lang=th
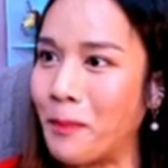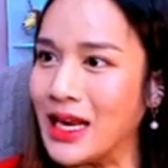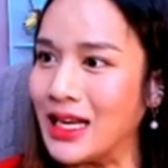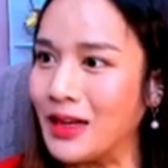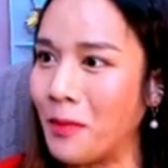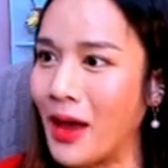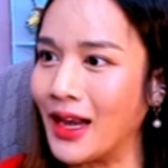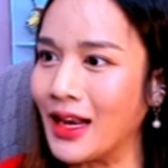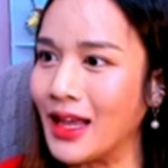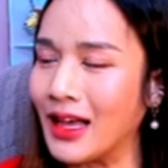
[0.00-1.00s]
ปินมัน
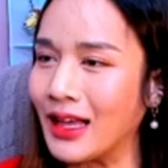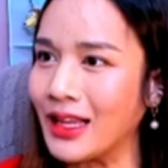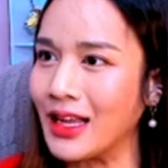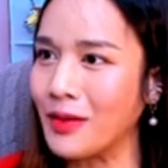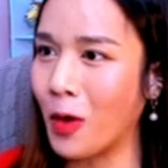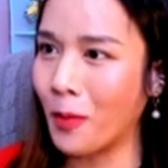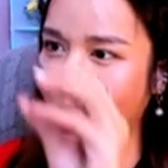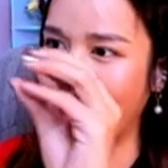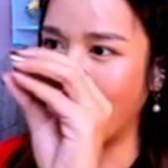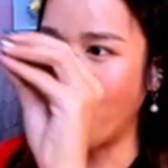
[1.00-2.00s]
นะคะให้ออกมา
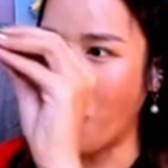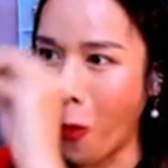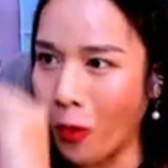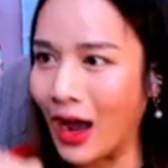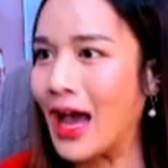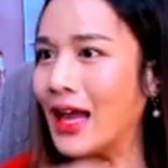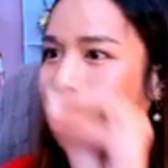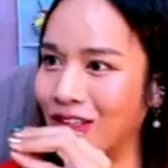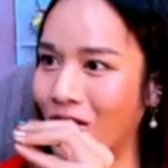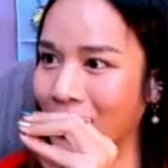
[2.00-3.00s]
หกอัน
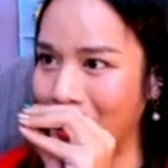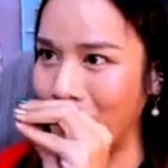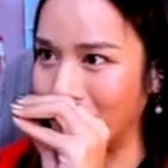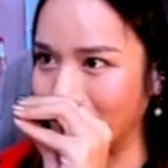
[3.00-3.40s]
เริ่ม